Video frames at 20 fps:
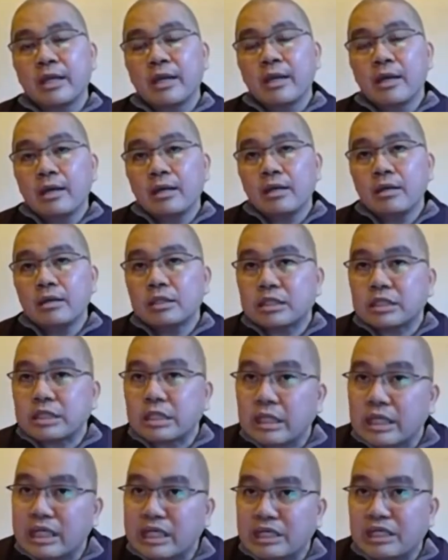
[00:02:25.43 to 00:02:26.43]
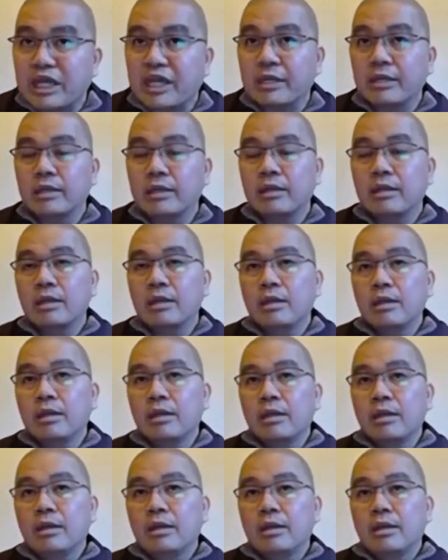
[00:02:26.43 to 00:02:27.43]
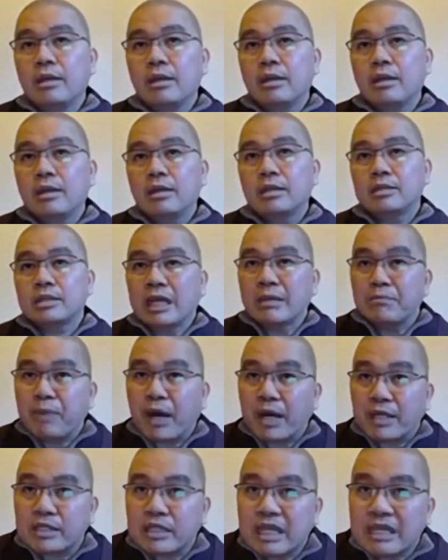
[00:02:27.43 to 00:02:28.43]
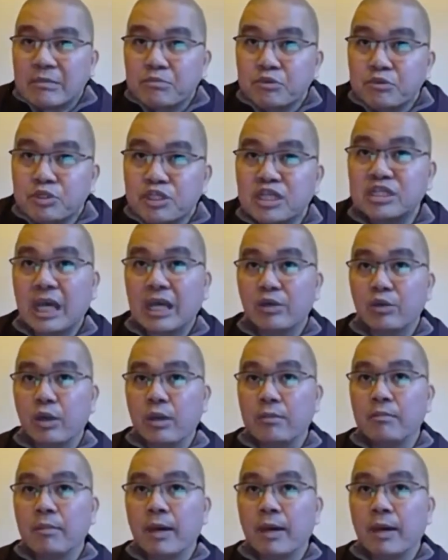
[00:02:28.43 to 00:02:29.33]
二十二年，才把这一部经讲圆满。